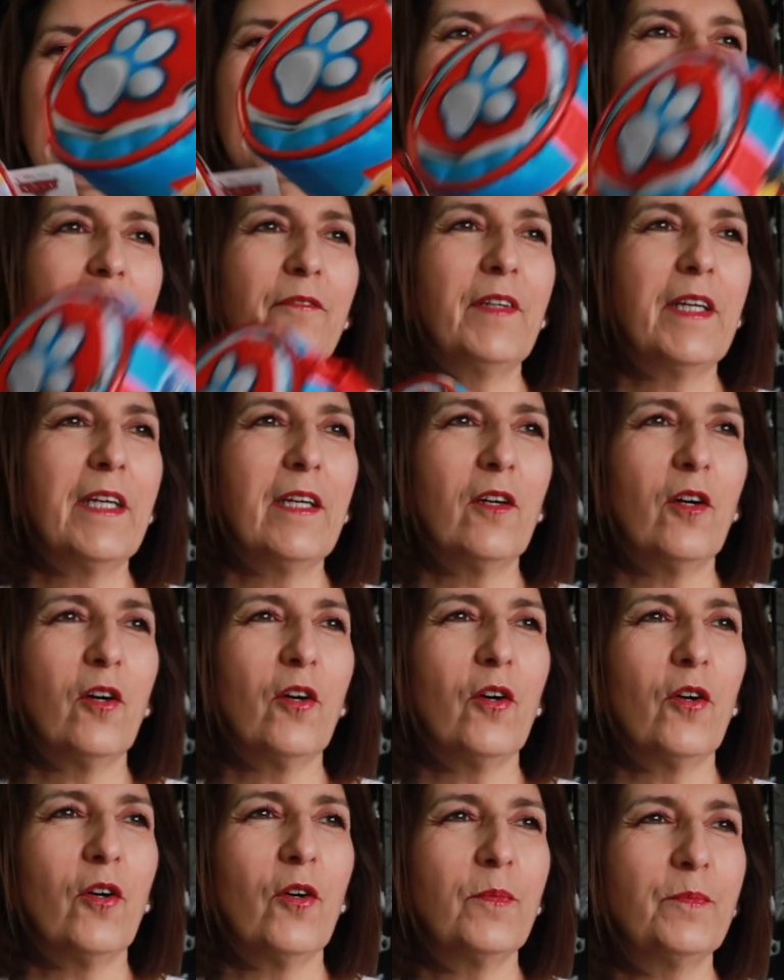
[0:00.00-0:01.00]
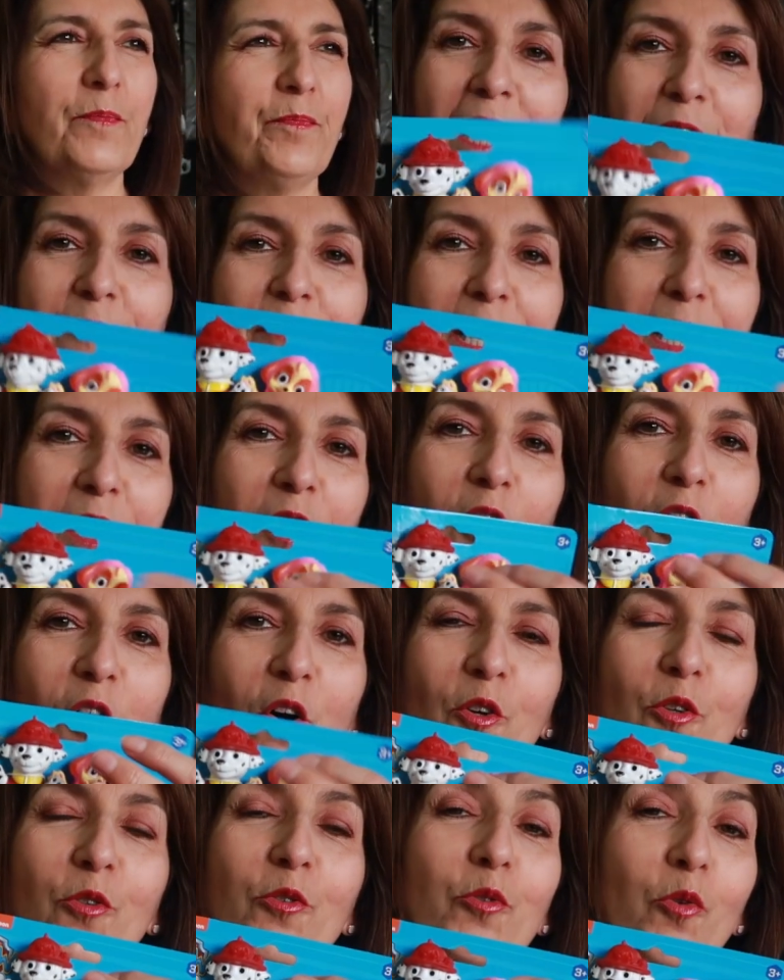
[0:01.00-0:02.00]
Il y avait, euh, il y avait
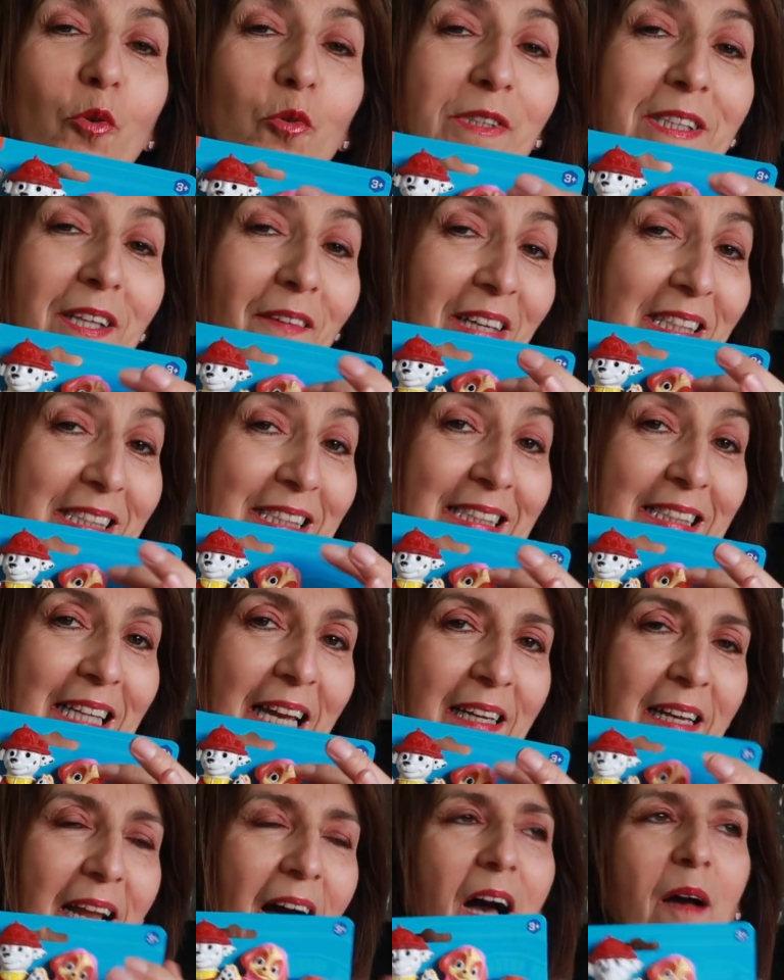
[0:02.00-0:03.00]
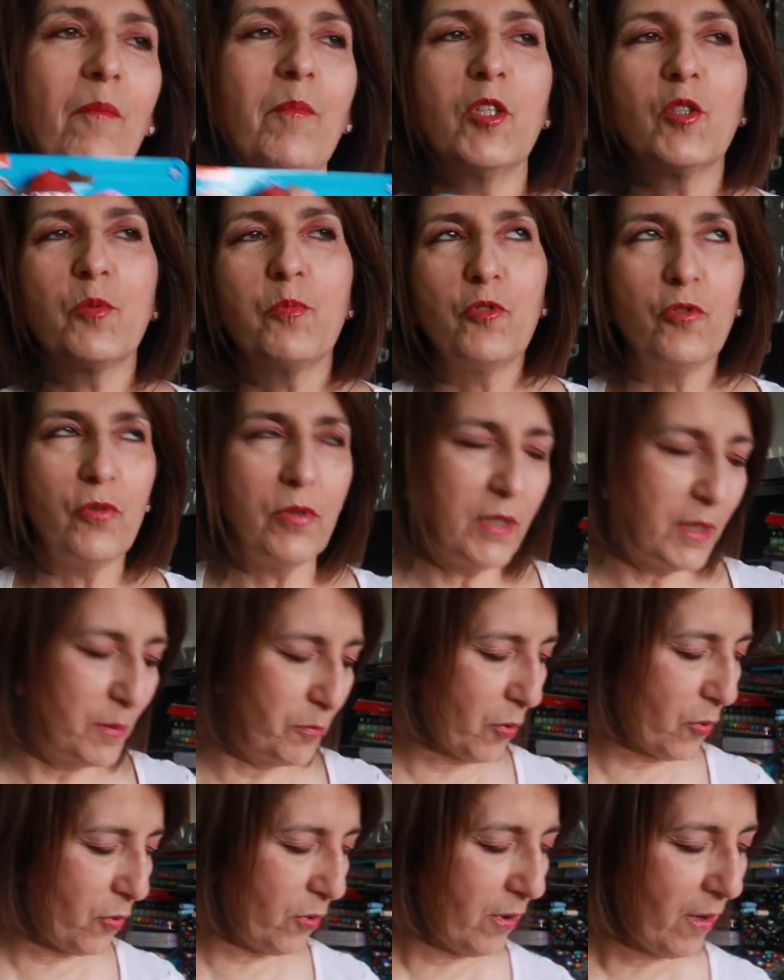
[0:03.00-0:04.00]
euh, une trousse avec Stella, mais je me suis dit
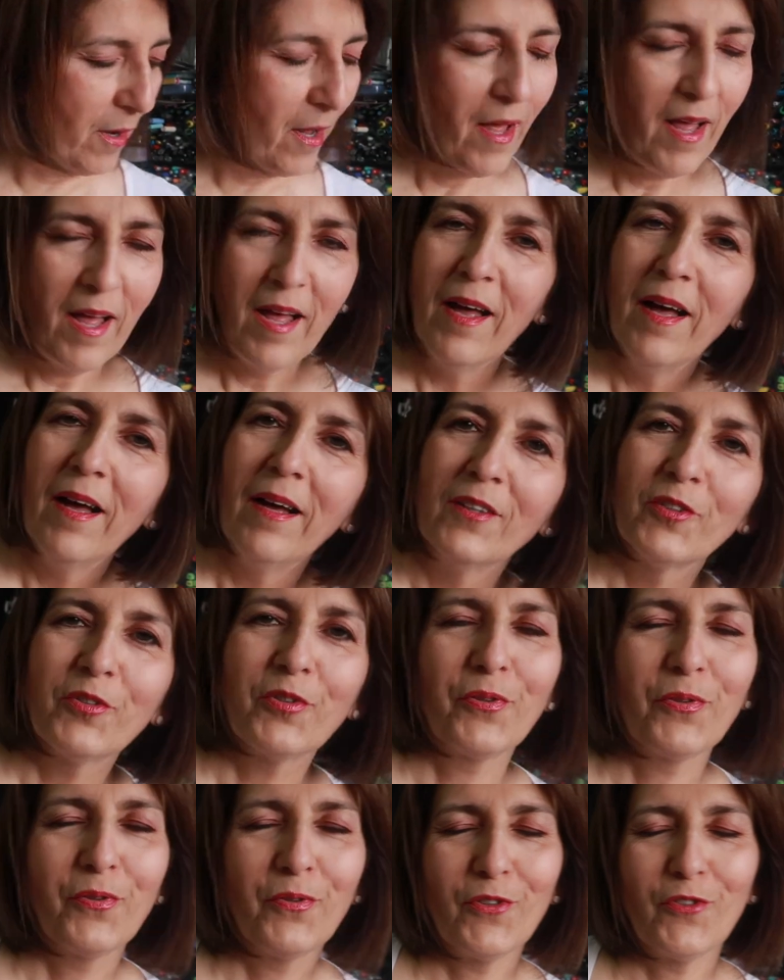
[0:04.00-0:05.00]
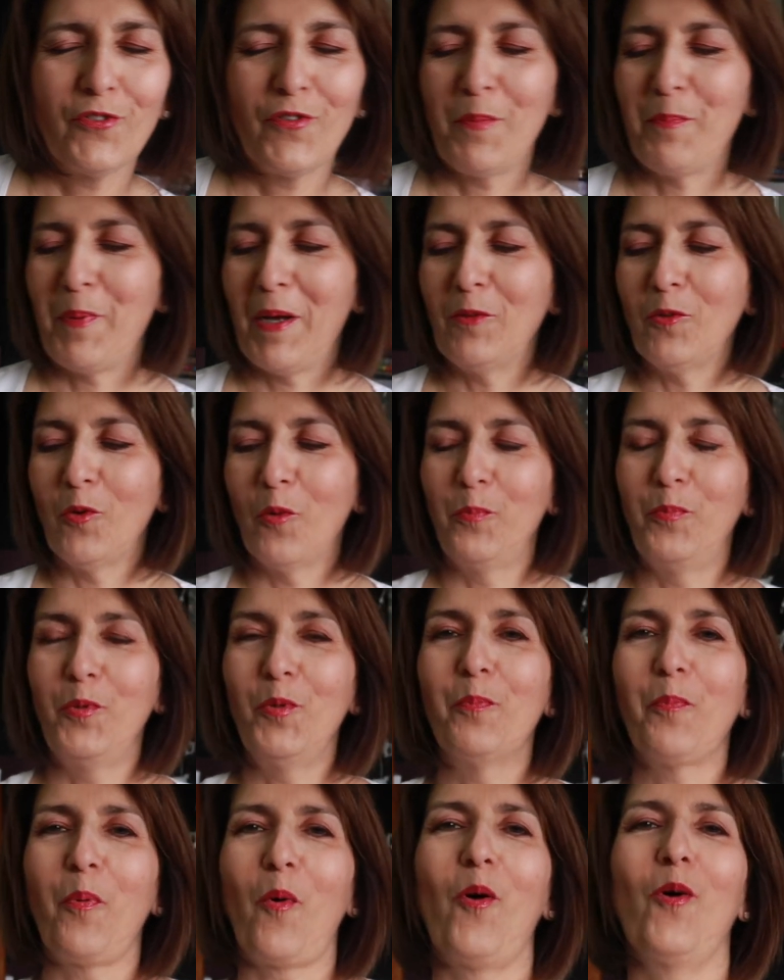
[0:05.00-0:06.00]
bon, je vais pas non
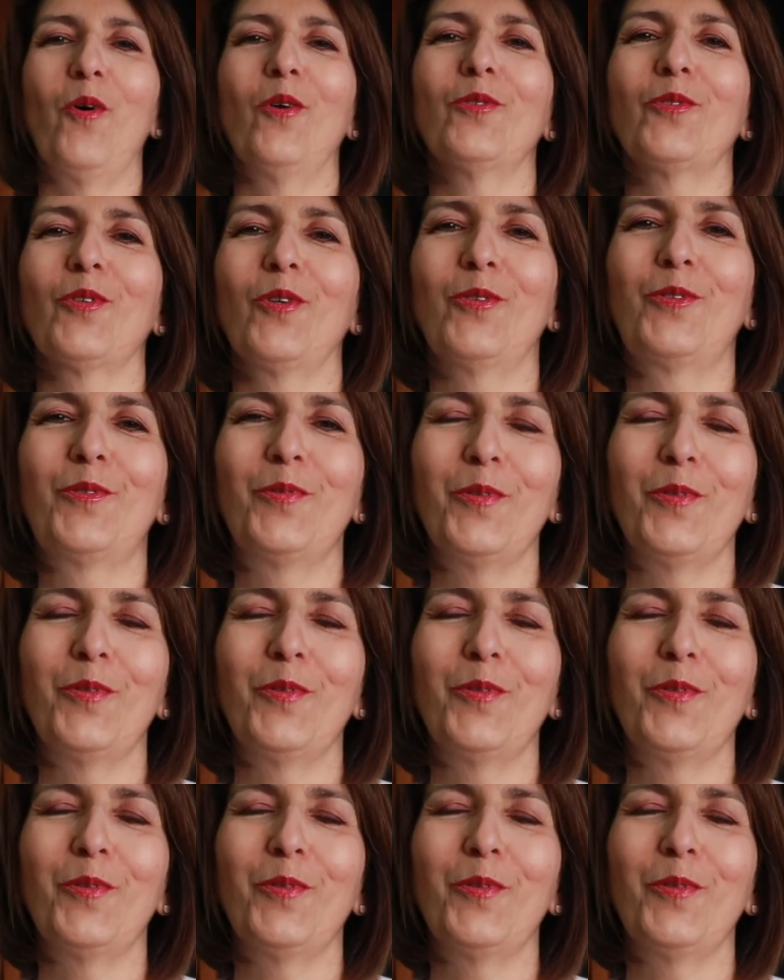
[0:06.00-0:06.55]
plus prendre